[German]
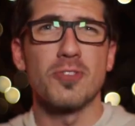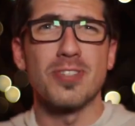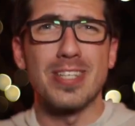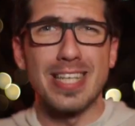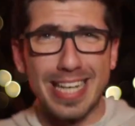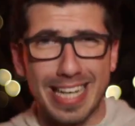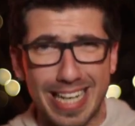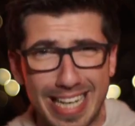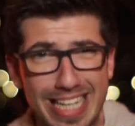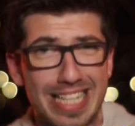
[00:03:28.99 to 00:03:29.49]
uns
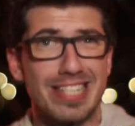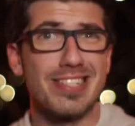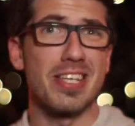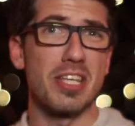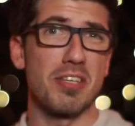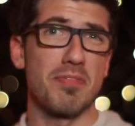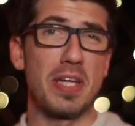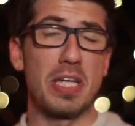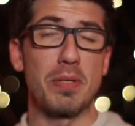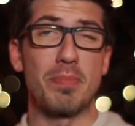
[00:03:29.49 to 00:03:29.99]

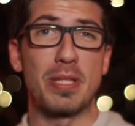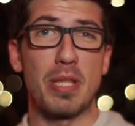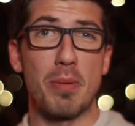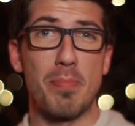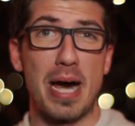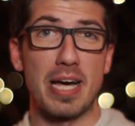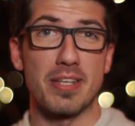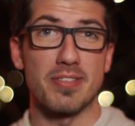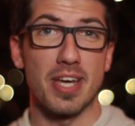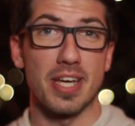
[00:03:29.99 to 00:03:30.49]
riesig, wenn ihr mit
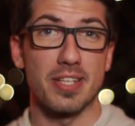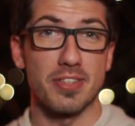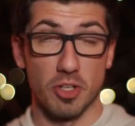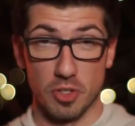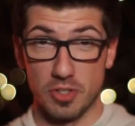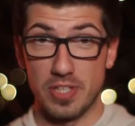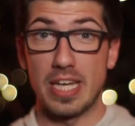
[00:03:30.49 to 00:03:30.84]
dabei seid.